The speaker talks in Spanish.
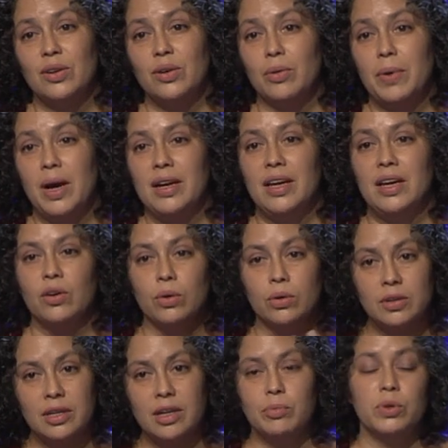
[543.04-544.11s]
global,
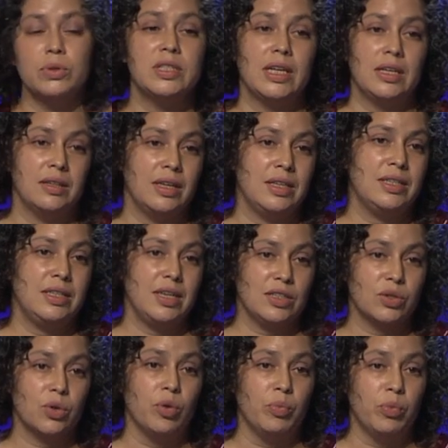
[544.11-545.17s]
encontramos
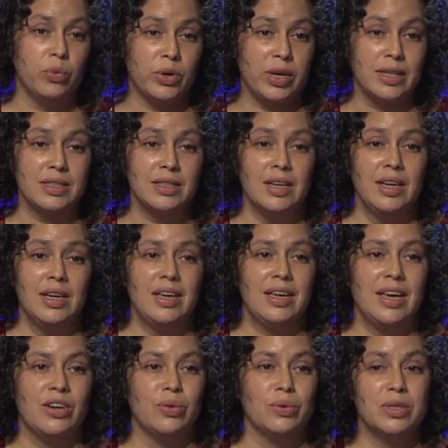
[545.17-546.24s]
tendencias comunes
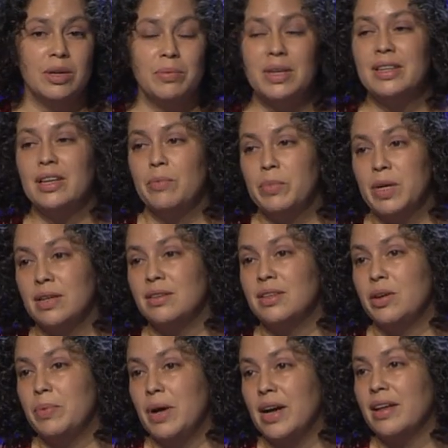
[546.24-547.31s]
que nos deben también
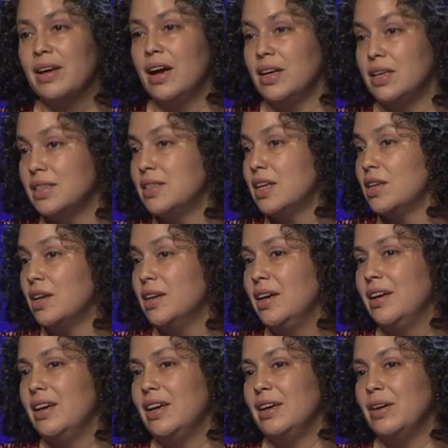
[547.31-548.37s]
llevar a ese
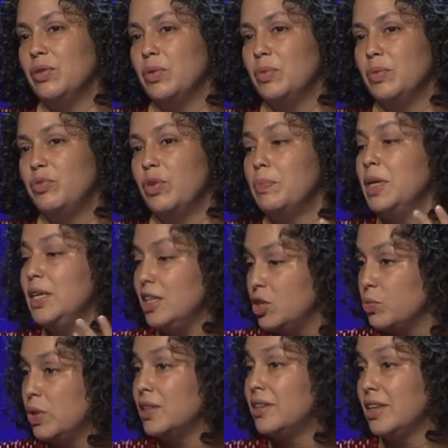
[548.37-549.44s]
eh,
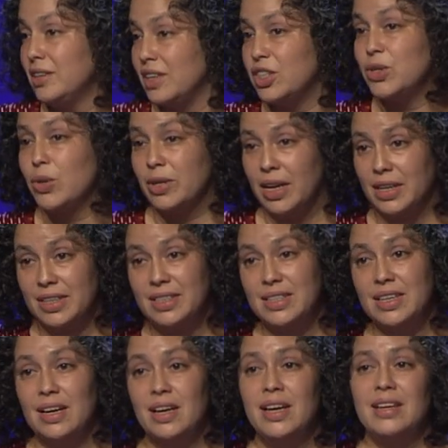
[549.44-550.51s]
feminismo
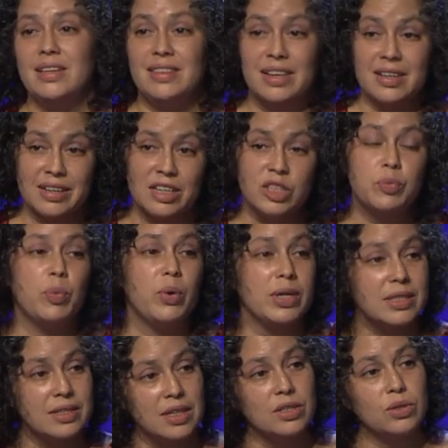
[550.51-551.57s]
internacionalista de
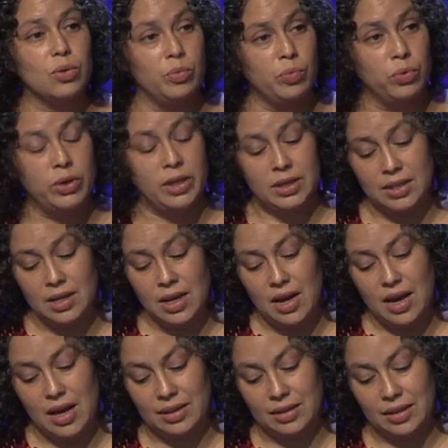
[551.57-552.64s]
respuestas comunes
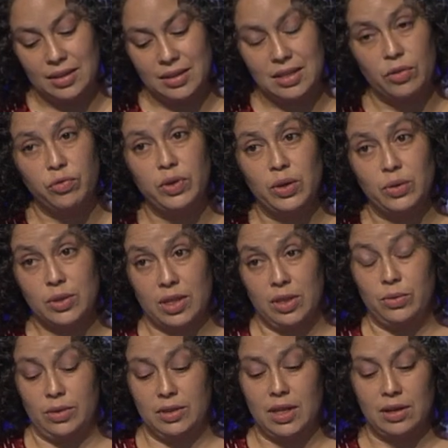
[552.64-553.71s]
ante desafíos que
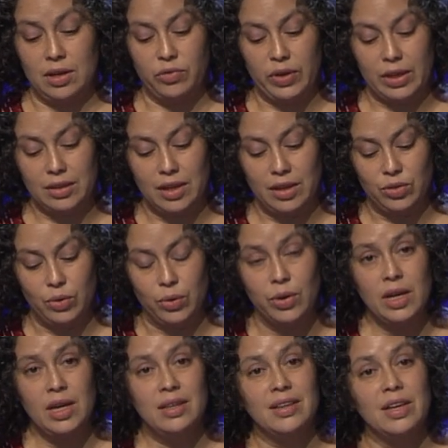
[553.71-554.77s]
nos están afectando
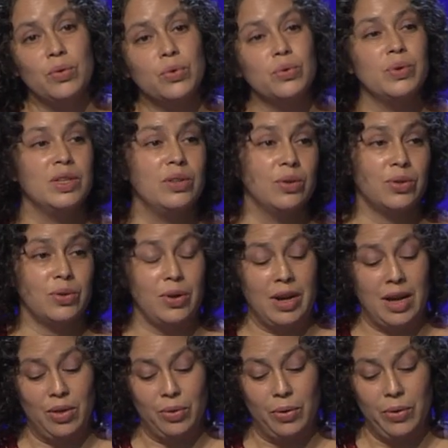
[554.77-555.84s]
de uno y de otro
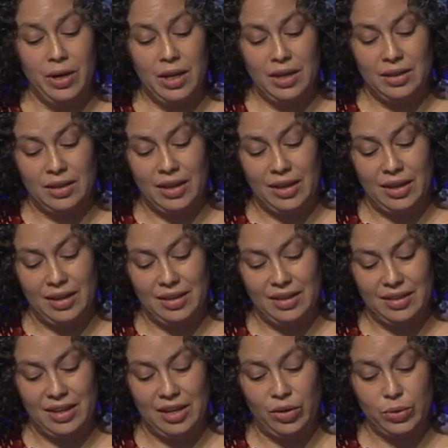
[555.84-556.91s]
lado
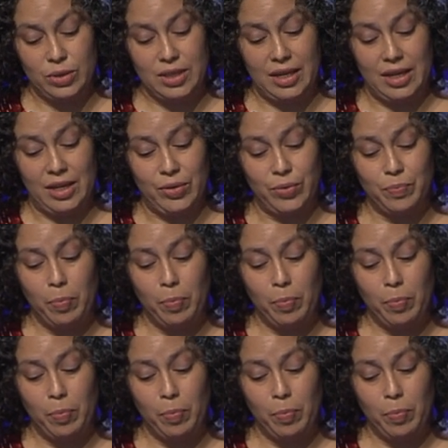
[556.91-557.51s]
del océano.